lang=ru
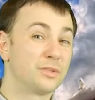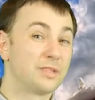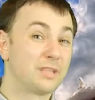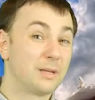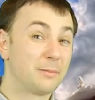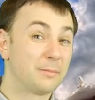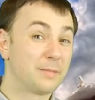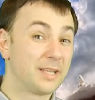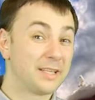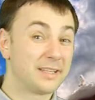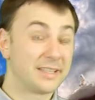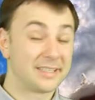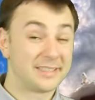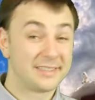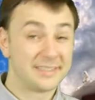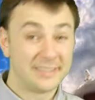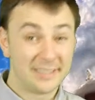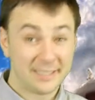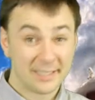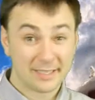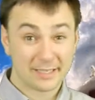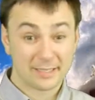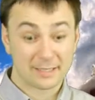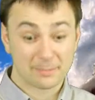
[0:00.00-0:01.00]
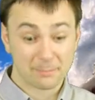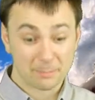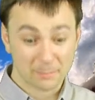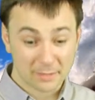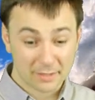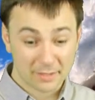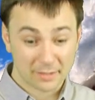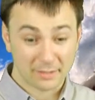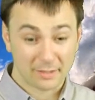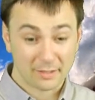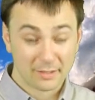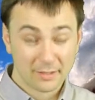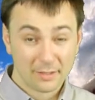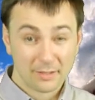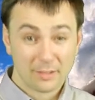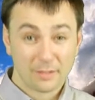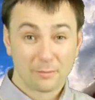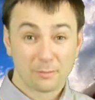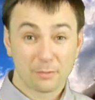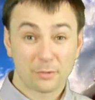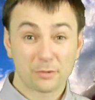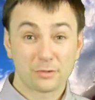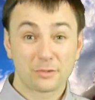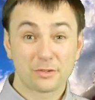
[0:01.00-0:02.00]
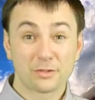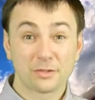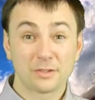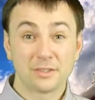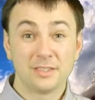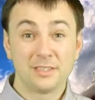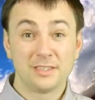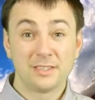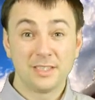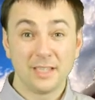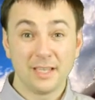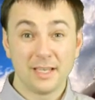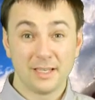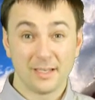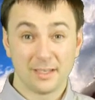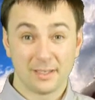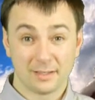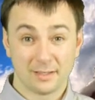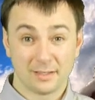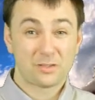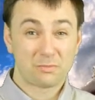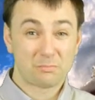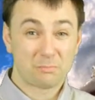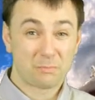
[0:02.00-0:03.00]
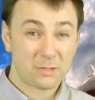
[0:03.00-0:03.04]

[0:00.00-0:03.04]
нам надо сеять мир, просто сеять.